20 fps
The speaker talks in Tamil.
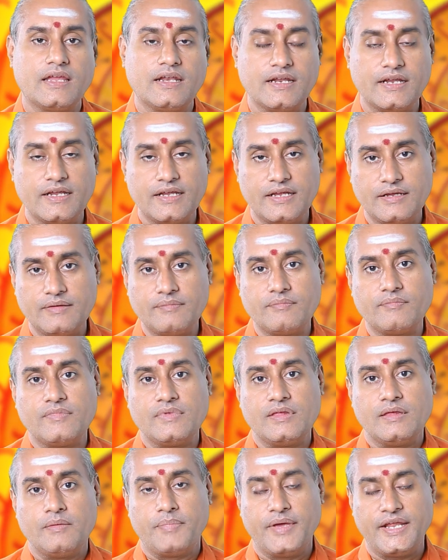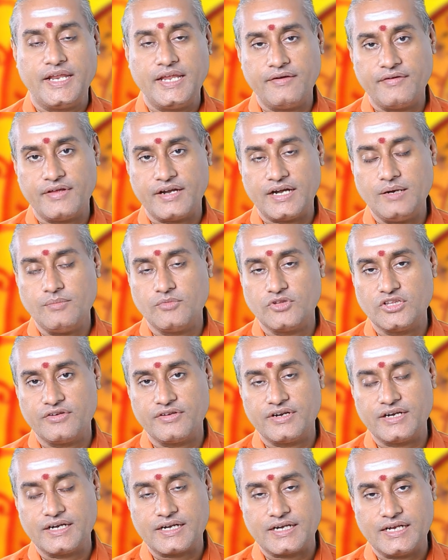இன்று பெரியவர்கள்
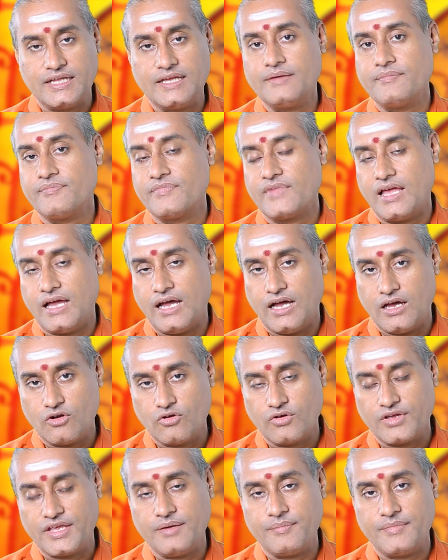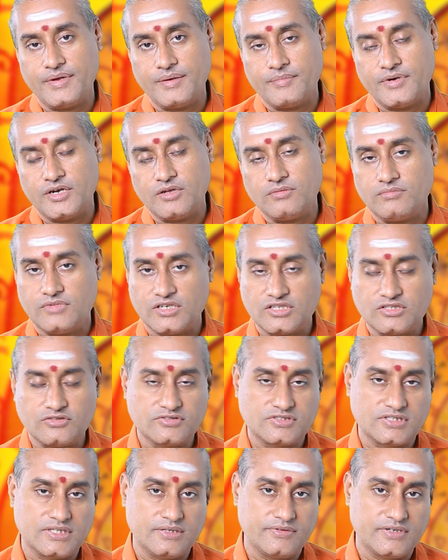முதியவர்களுக்கெல்லாம் ஆரோக்கியம் மேம்படும்
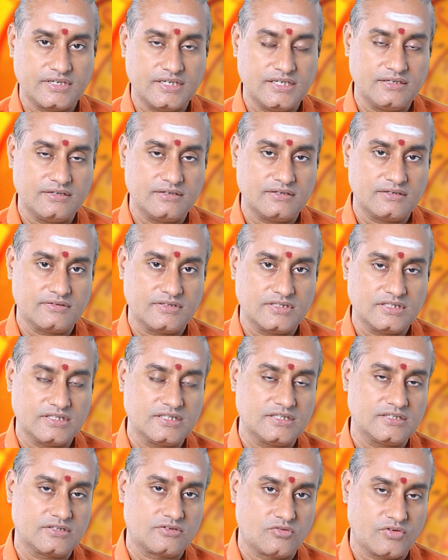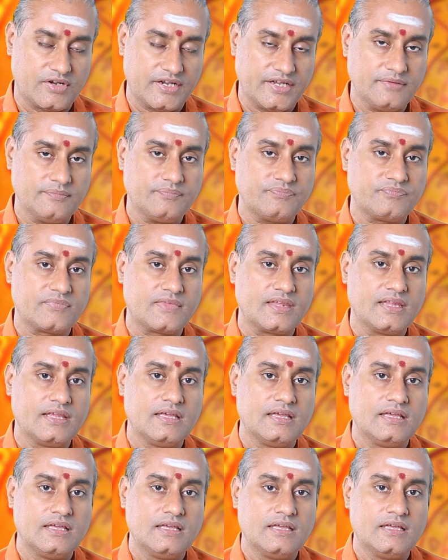மருத்துவ செலவுகள் வந்து குறையும்
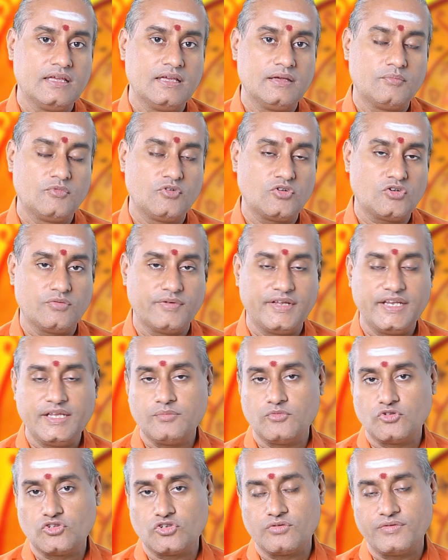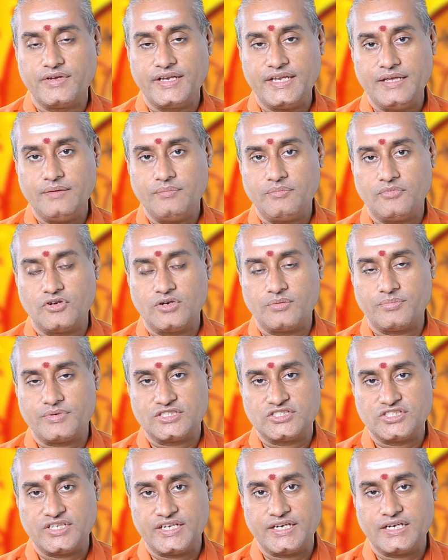மூட்டு வலி முதுகு வலி போன்ற
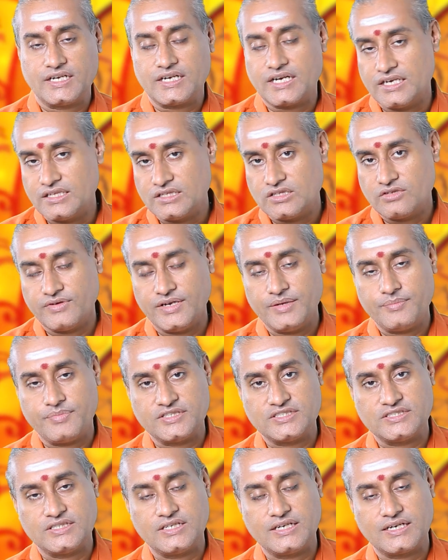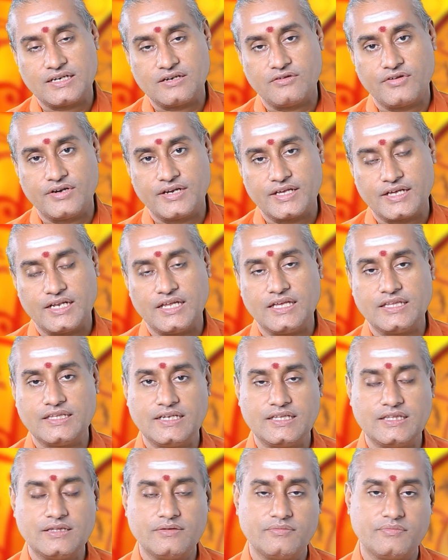பிரச்சனைகள் கழுத்து வலி பிரச்சனை இருக்கிறவங்களுக்கெல்லாம்
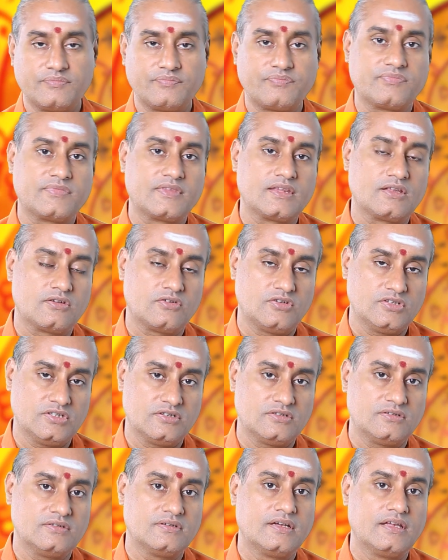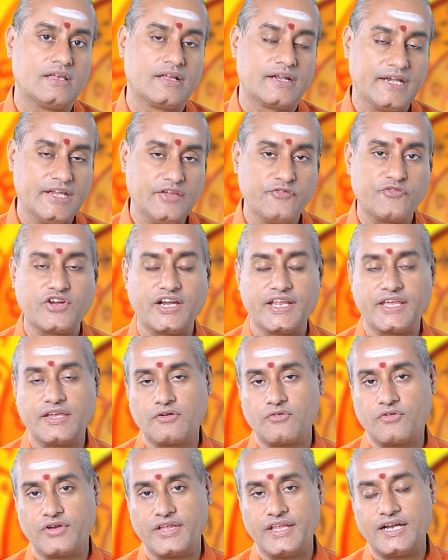அதுலேருந்து கொஞ்சம் ரிலீஃப்
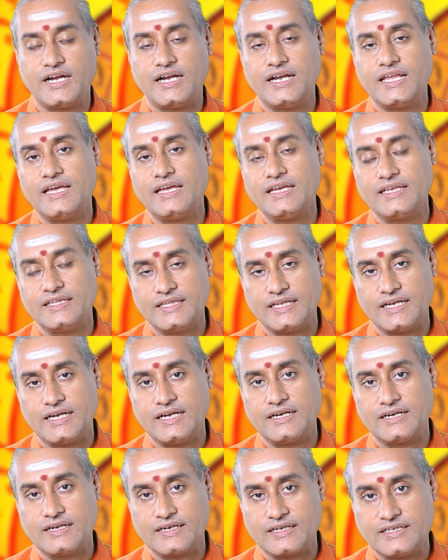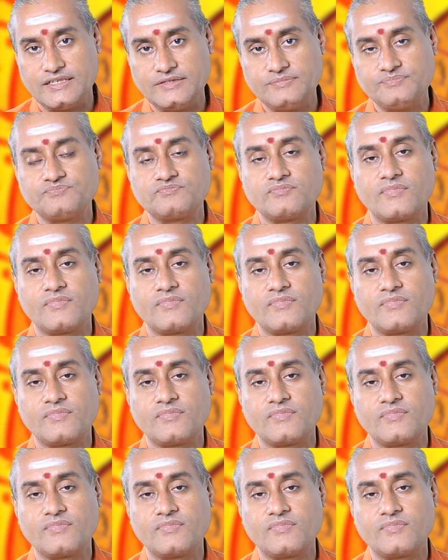கிடைக்கக்கூடிய நாளாக இந்த நாள் இருக்குது